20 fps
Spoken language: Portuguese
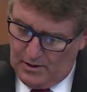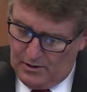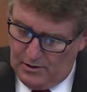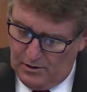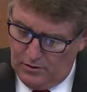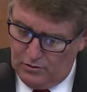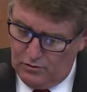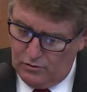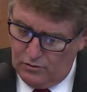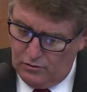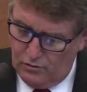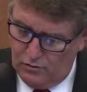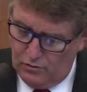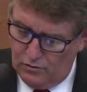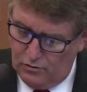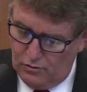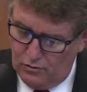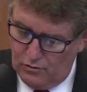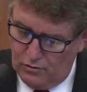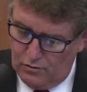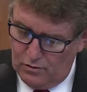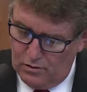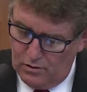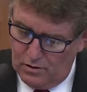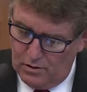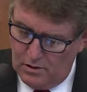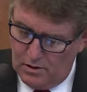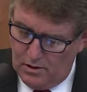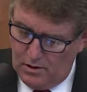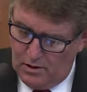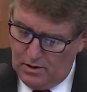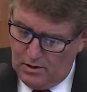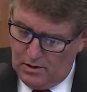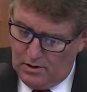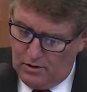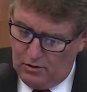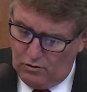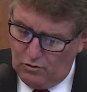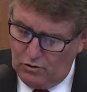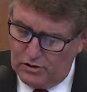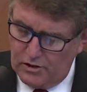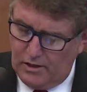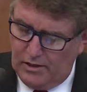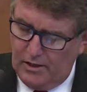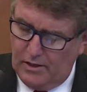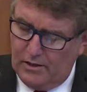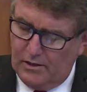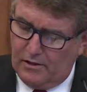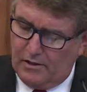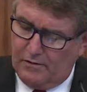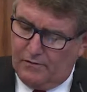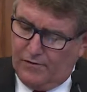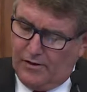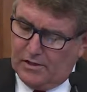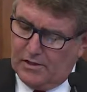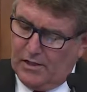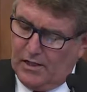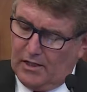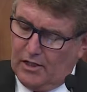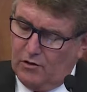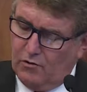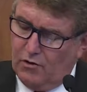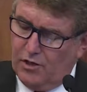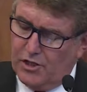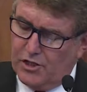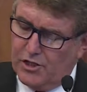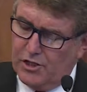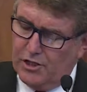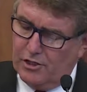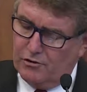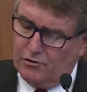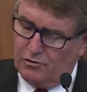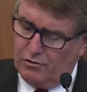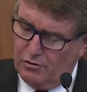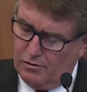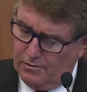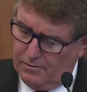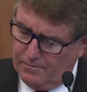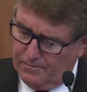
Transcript: Eu, eu gostaria de fazer aqui um registro